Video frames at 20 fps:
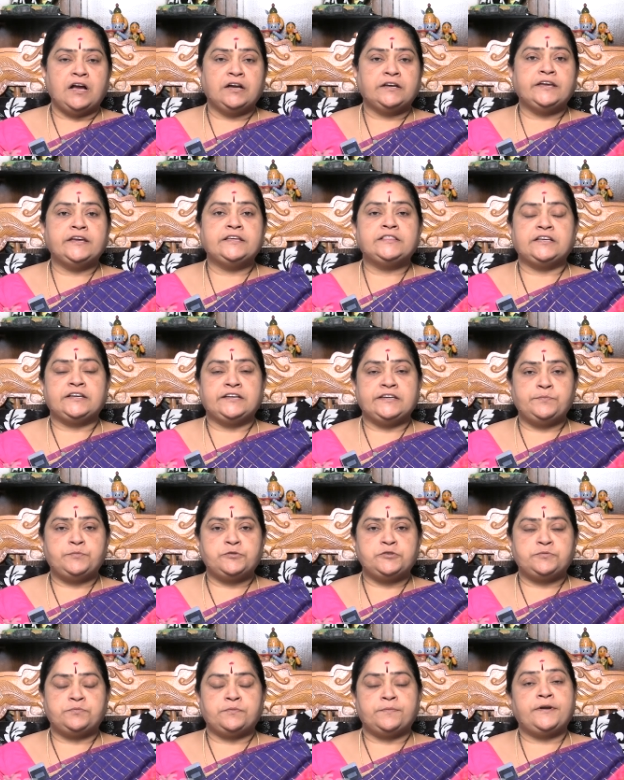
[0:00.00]
ఆ కేతకి
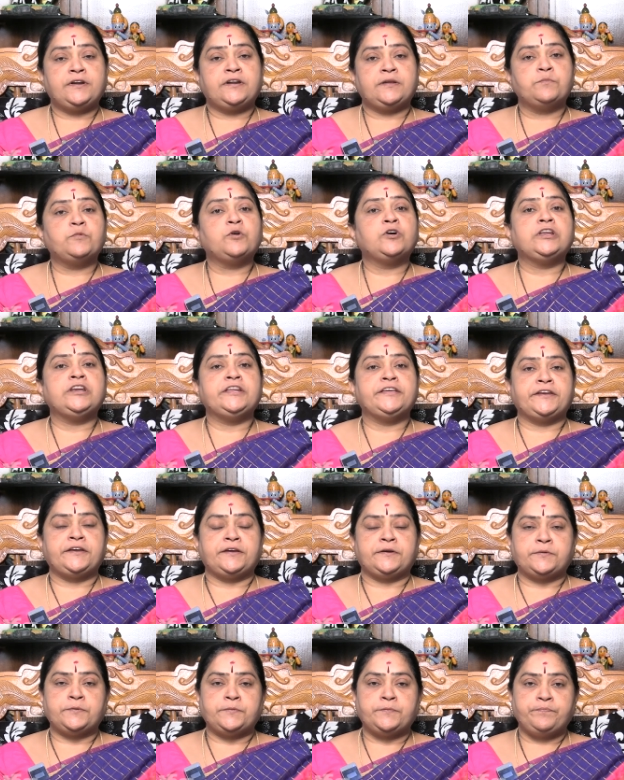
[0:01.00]
పుష్పం అంటే మొగలి
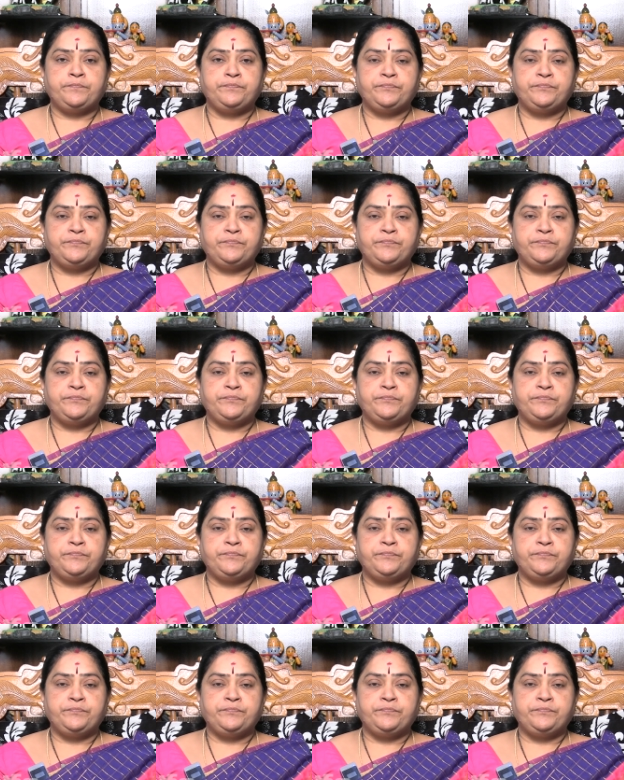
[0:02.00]
రేకు